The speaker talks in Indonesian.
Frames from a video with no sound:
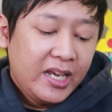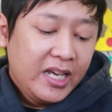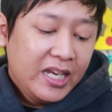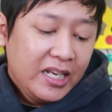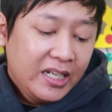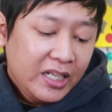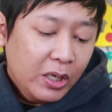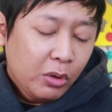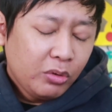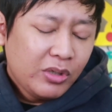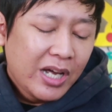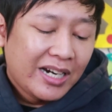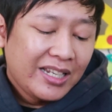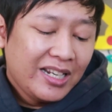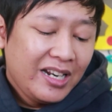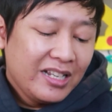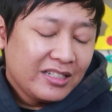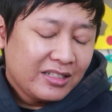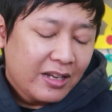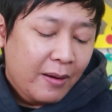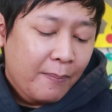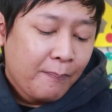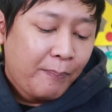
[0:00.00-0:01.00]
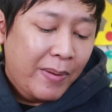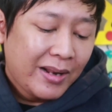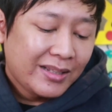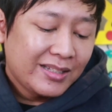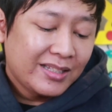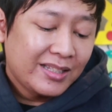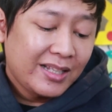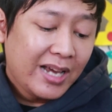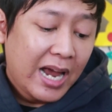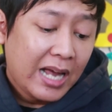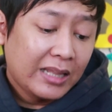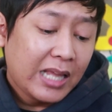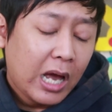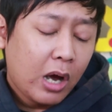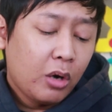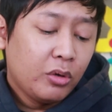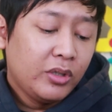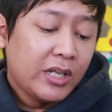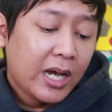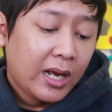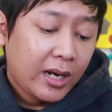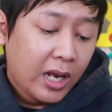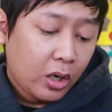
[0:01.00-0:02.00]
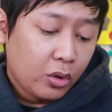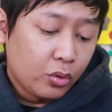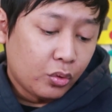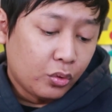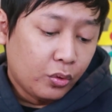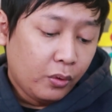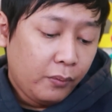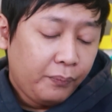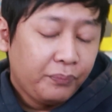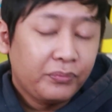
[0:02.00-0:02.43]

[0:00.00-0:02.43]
ini udah rilis empat setengah tahun yang lalu